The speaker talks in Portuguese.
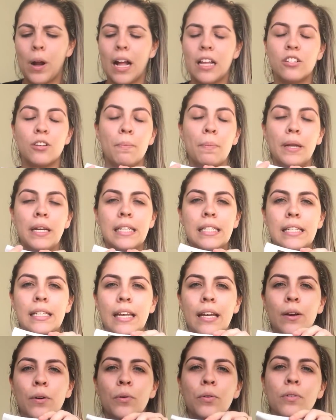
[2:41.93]
No meu caso
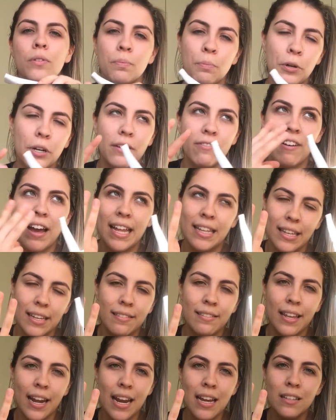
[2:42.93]
apareceu, porque
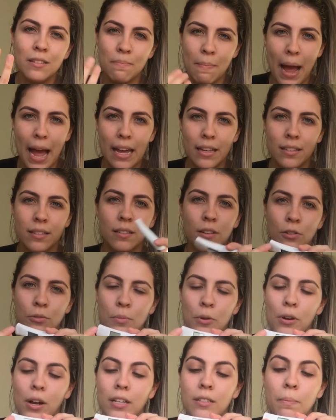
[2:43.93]
vai até 3
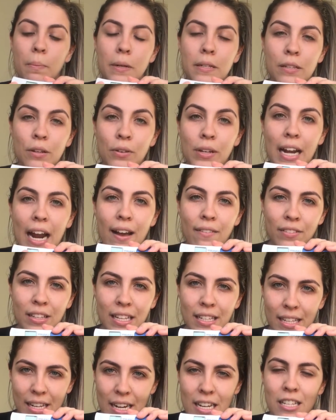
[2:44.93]
mais, então no meu caso apareceu
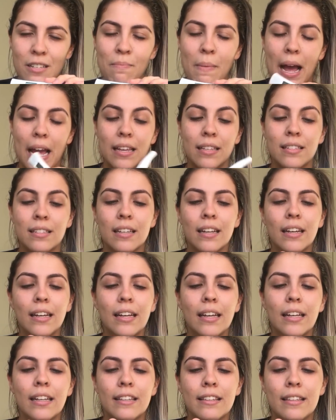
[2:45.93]
grávida 3
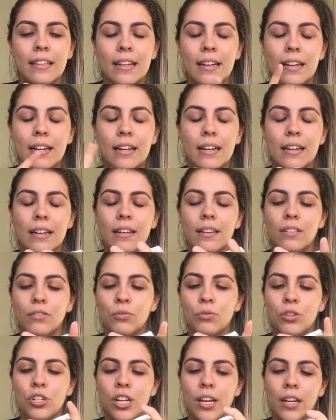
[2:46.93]
mais
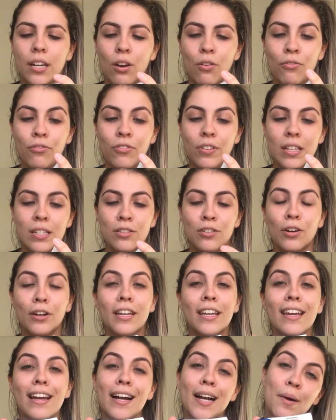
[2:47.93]
na, no dia que eu
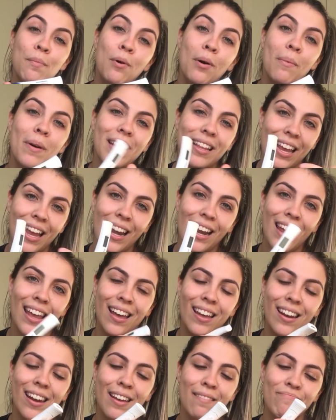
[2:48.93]
fiz. Só que acabou a
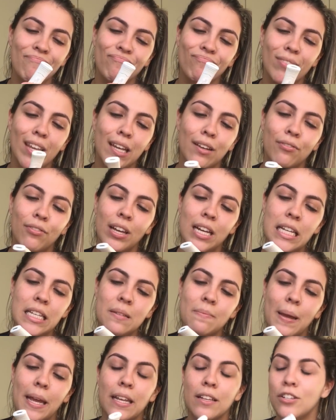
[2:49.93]
bateria, né?
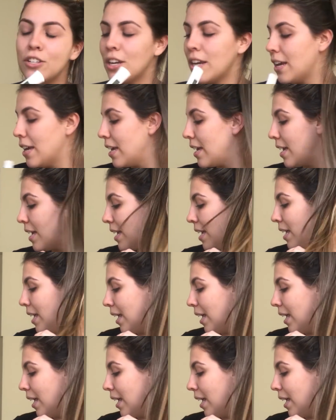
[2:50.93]
Infelizmente.